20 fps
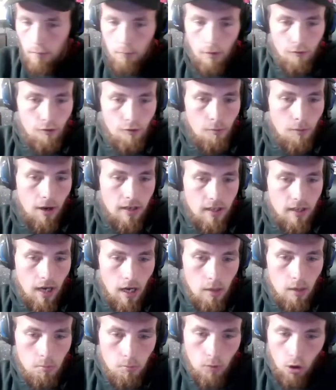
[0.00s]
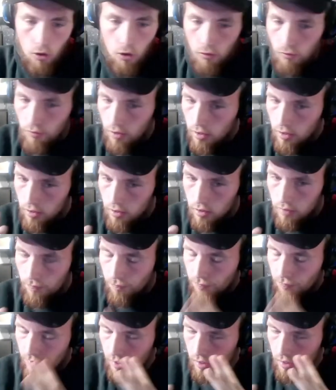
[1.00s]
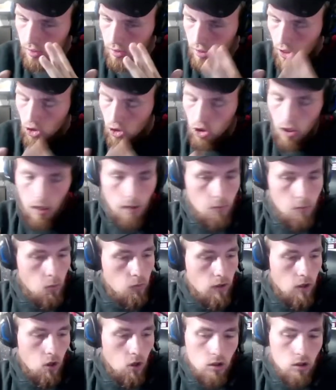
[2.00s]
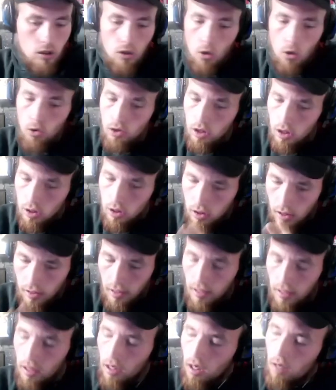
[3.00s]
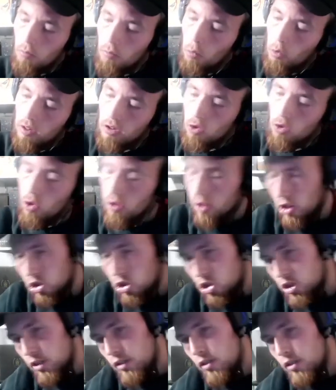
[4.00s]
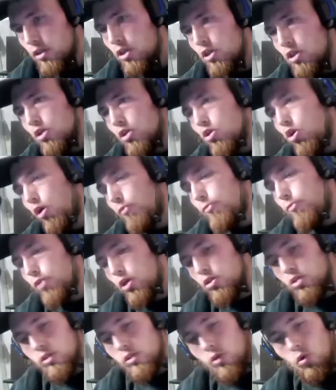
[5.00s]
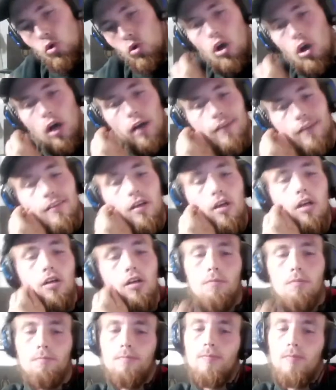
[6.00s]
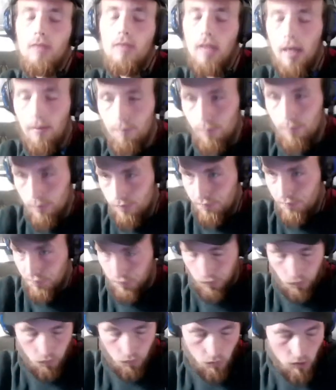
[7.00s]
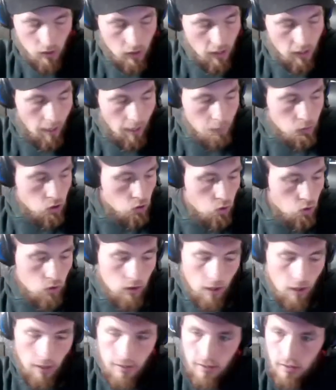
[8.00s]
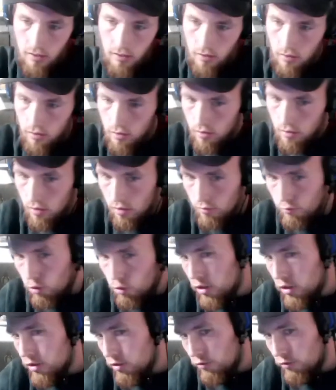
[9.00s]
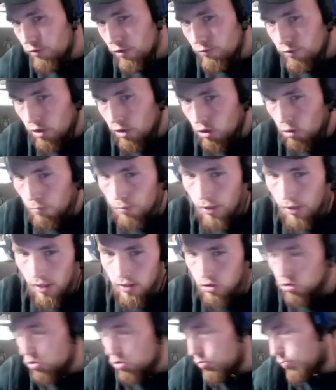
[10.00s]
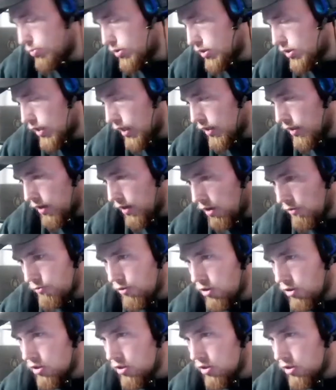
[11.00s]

für beide Alben, auch wenn das Asche Album ja noch nicht draußen ist, Genetik Album ist heute erschienen. Hören wir natürlich auch noch rein. Ähm, ja, absolut nice. Fühle ich auf jeden Fall komplett so bisher den Anfang.